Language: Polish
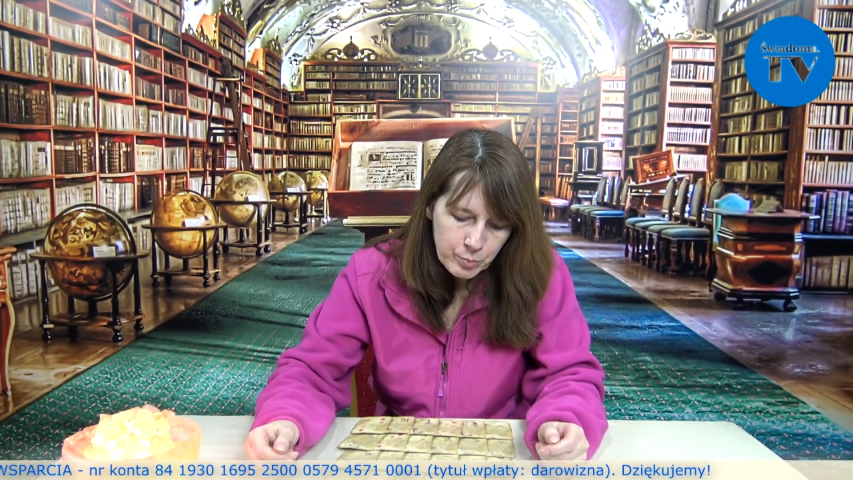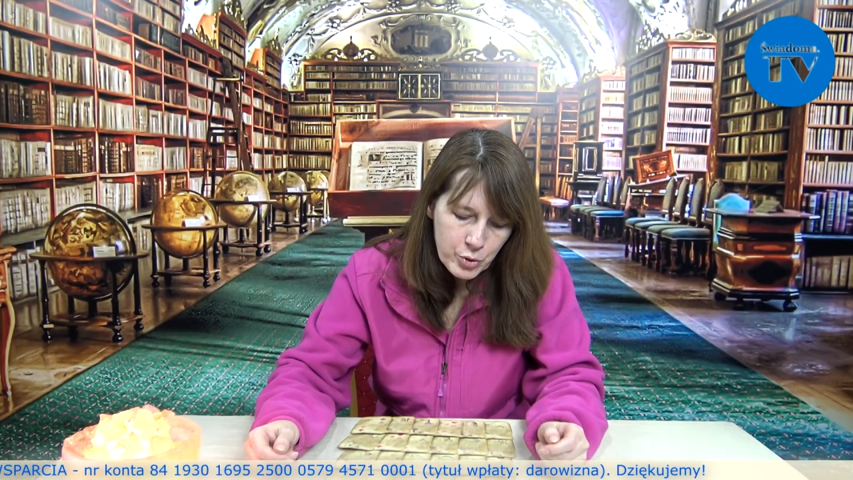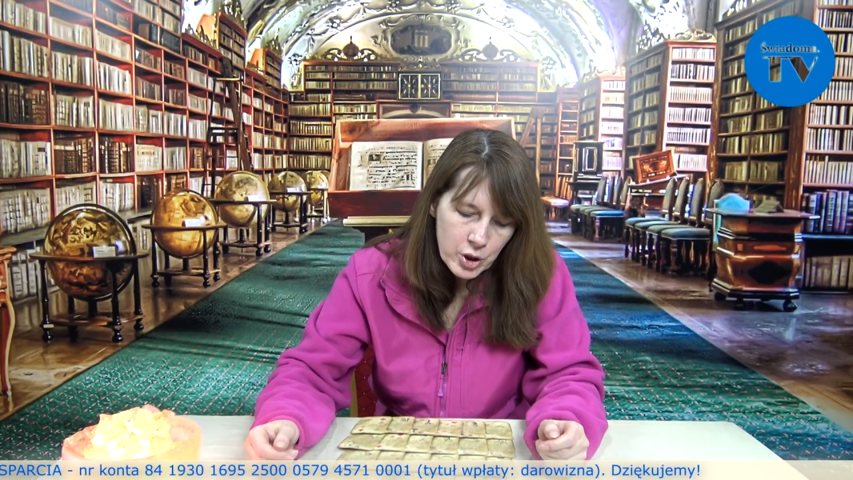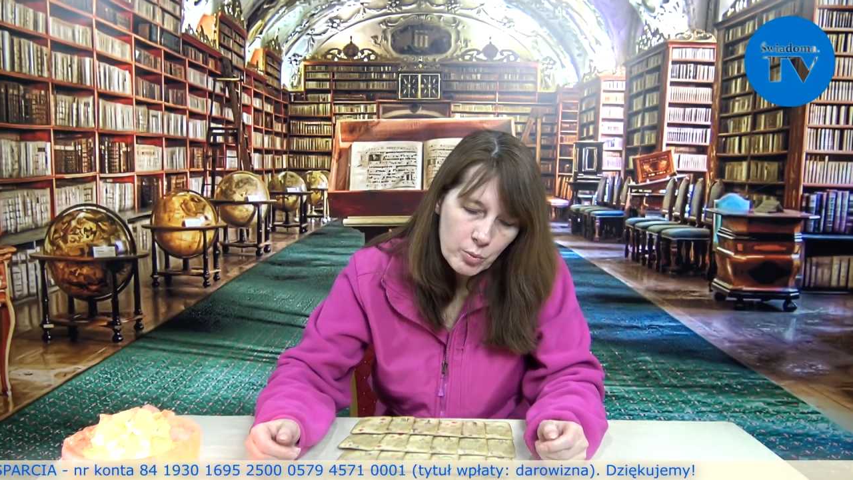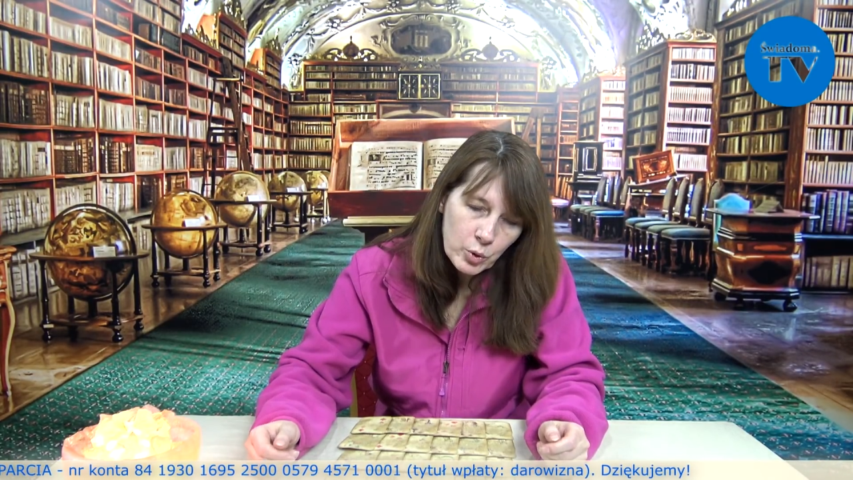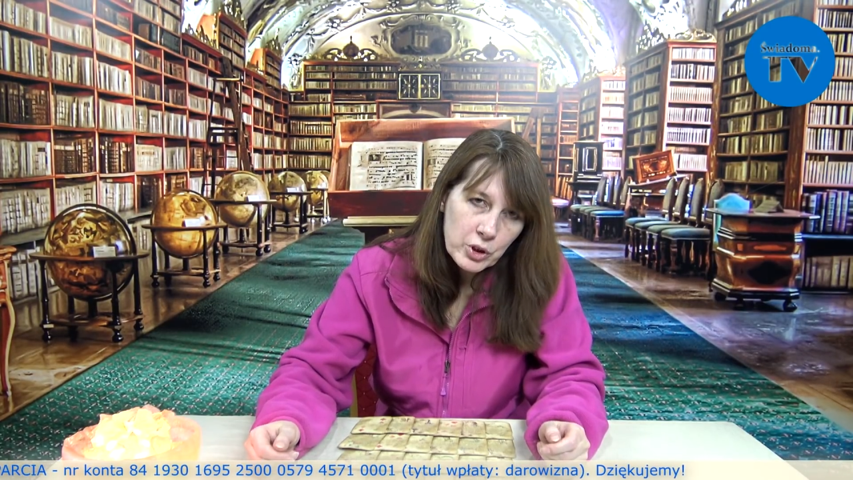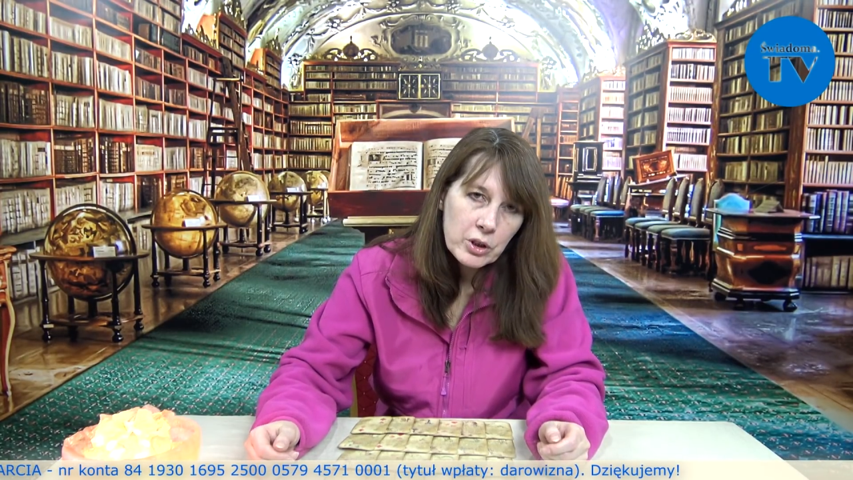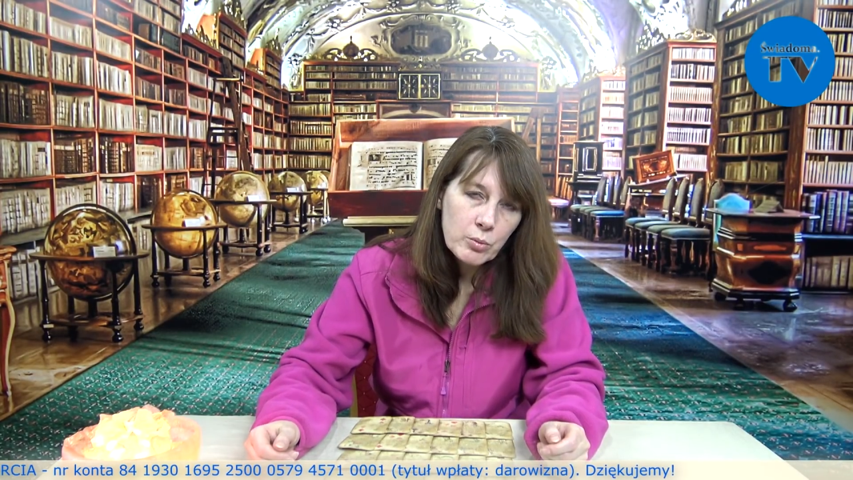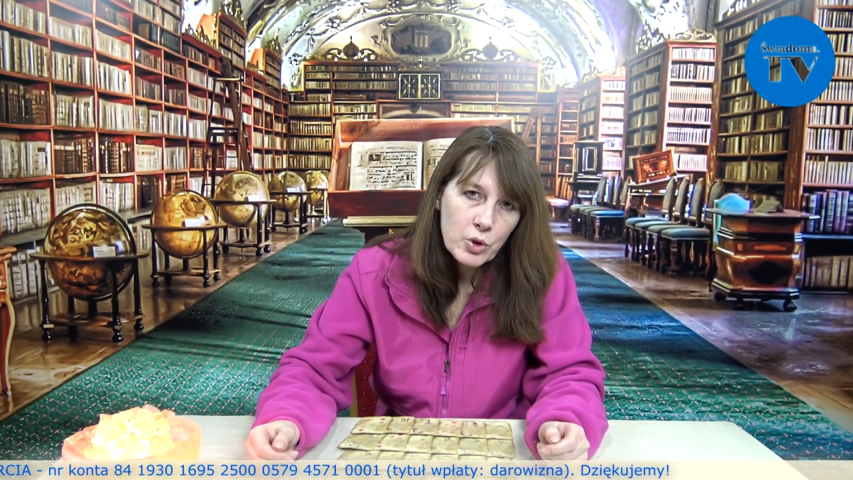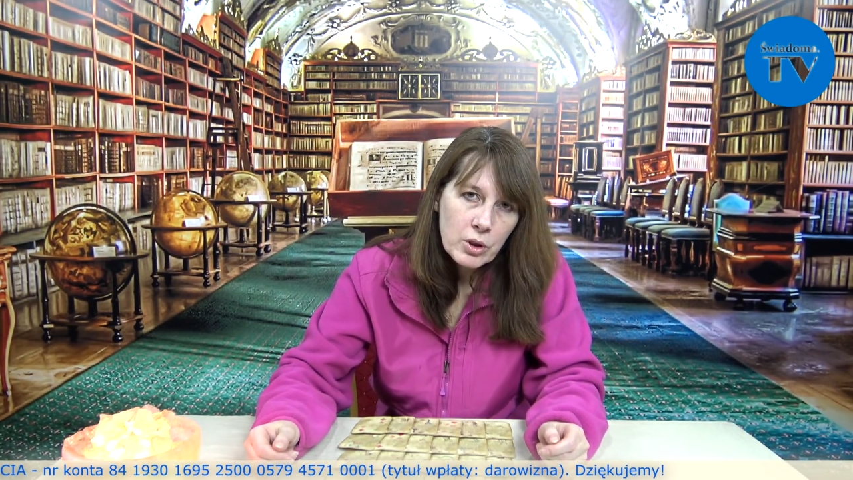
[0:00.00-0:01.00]

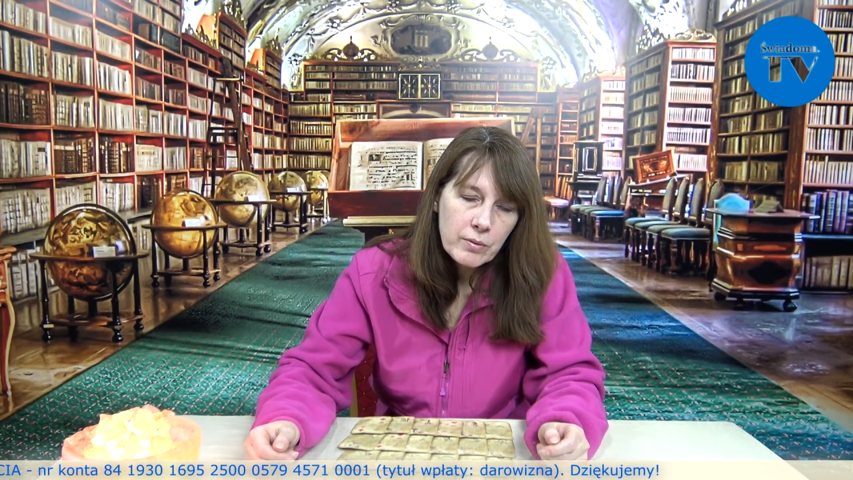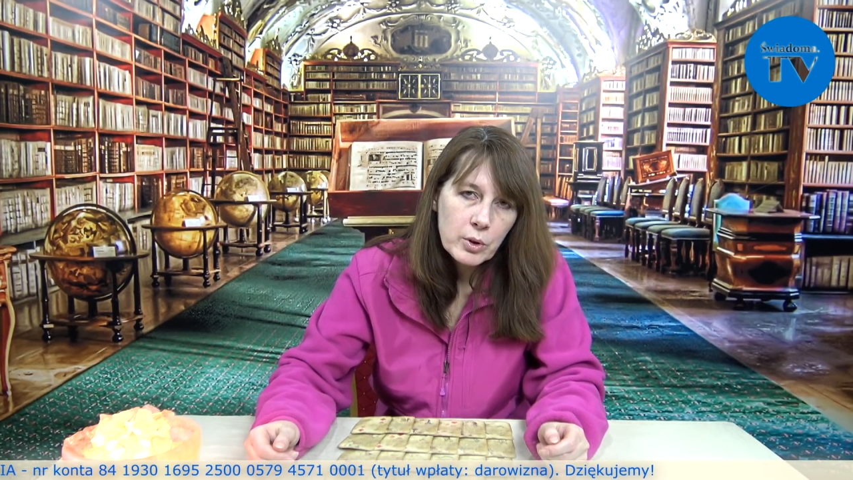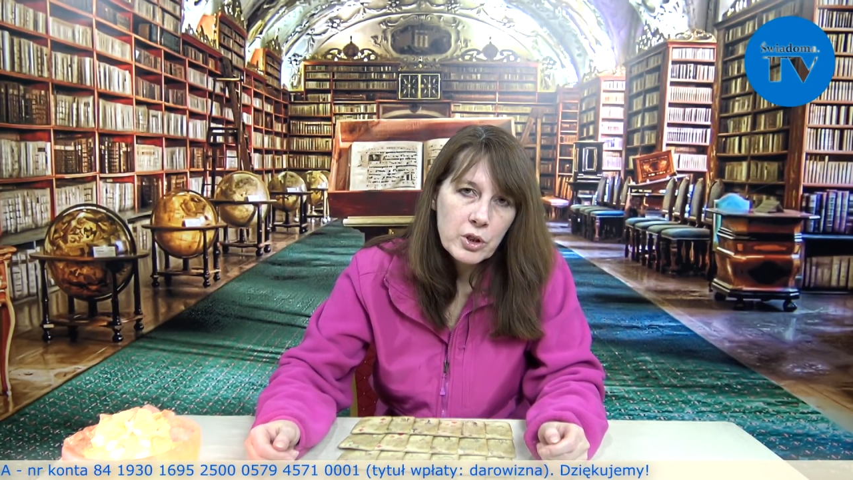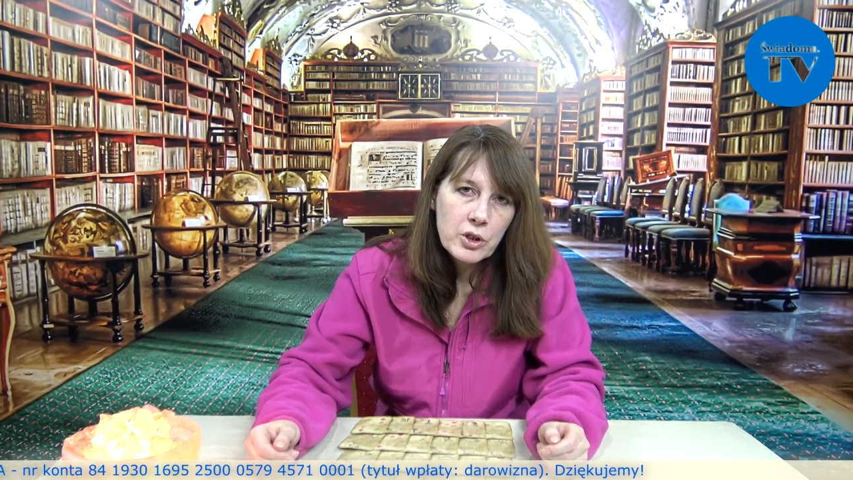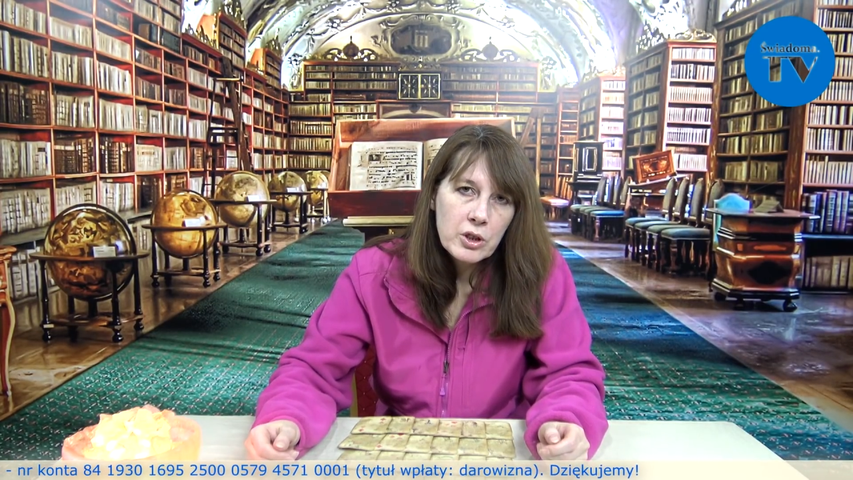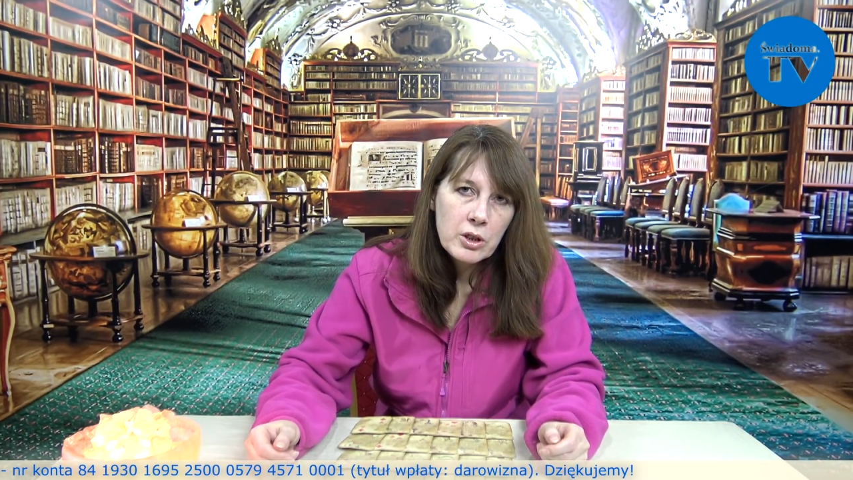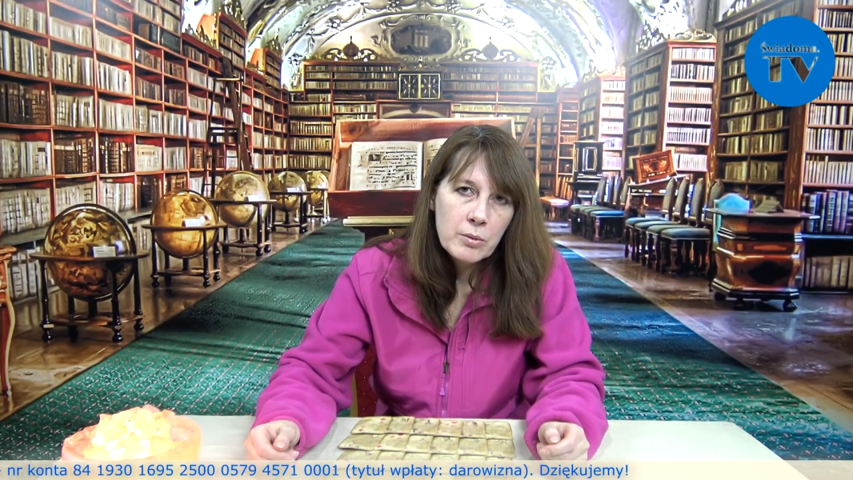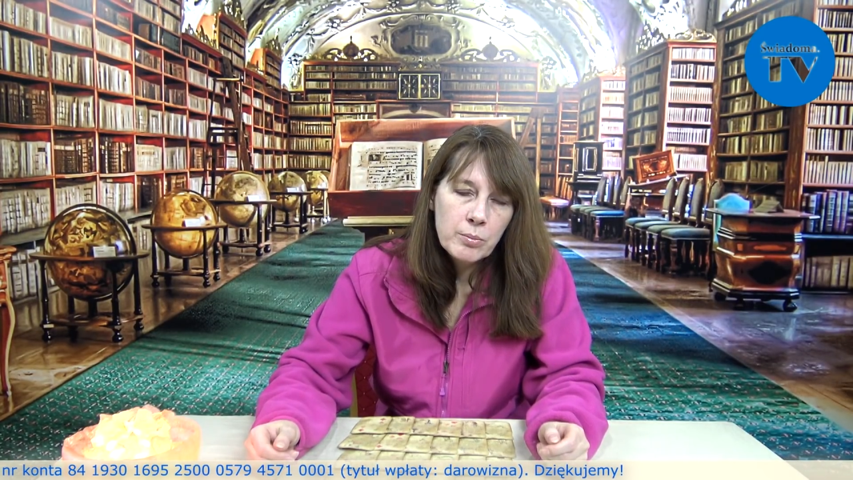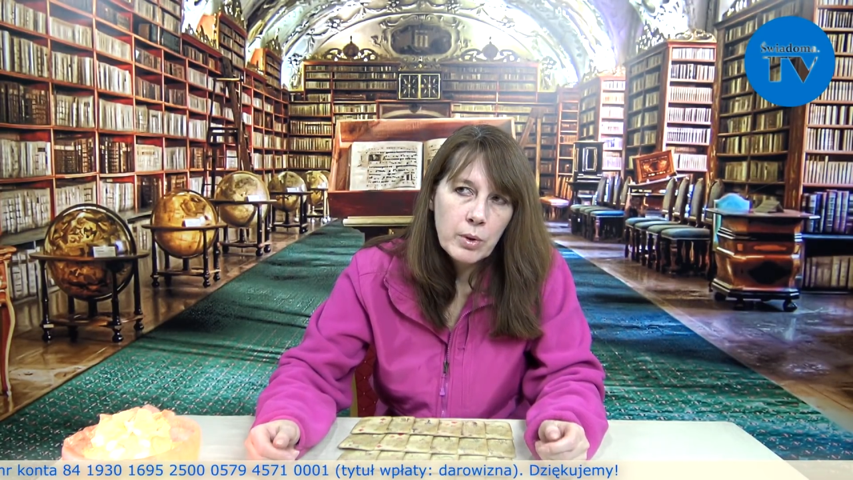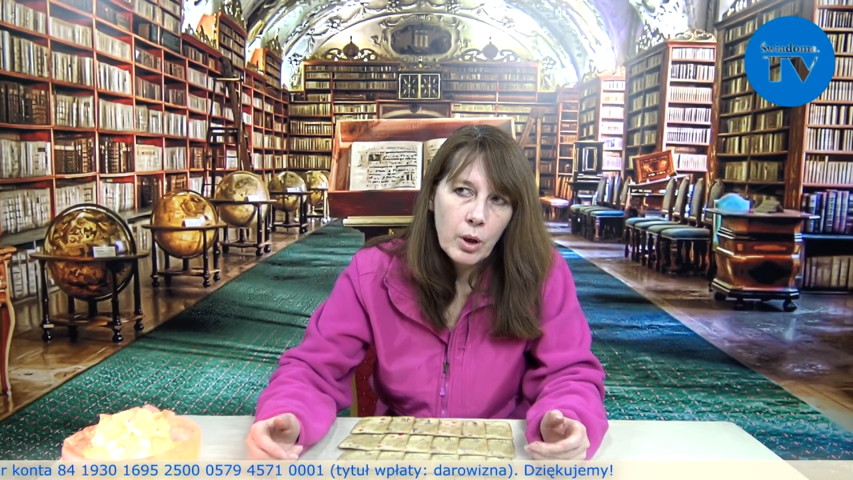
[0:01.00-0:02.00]
przyjmujcie możliwości,